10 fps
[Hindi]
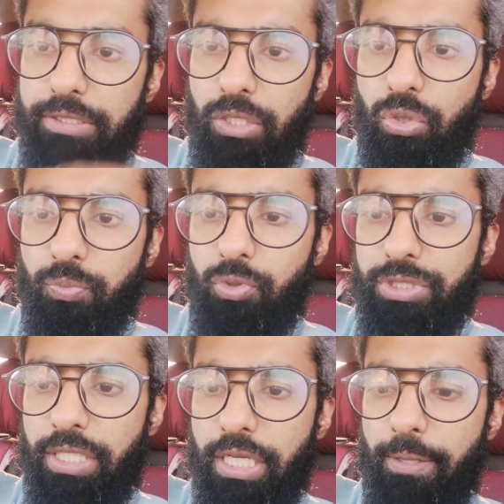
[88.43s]
अक्सर लोग
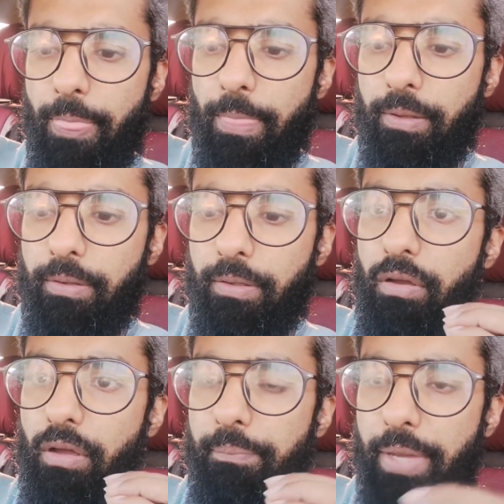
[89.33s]
पूछते
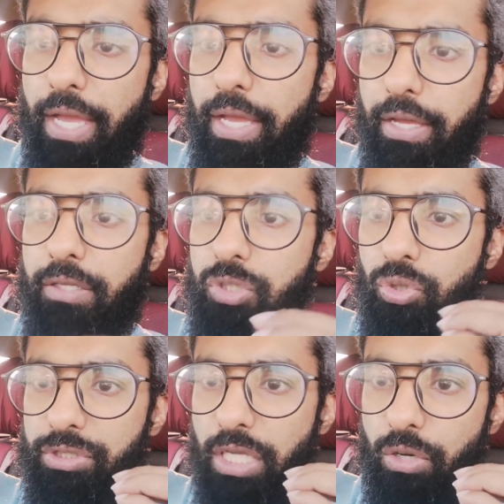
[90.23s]
हैं मैं
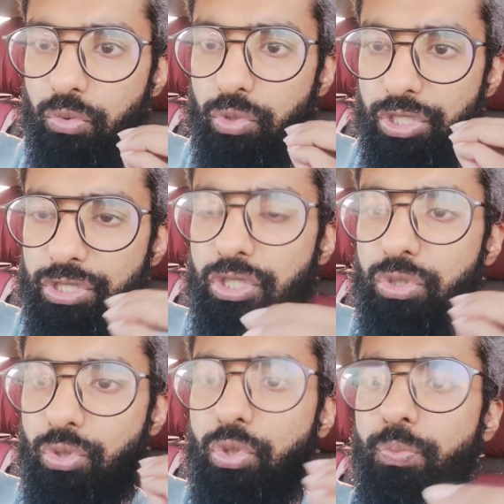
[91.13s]
जौन सा हूँ इस चीज़ को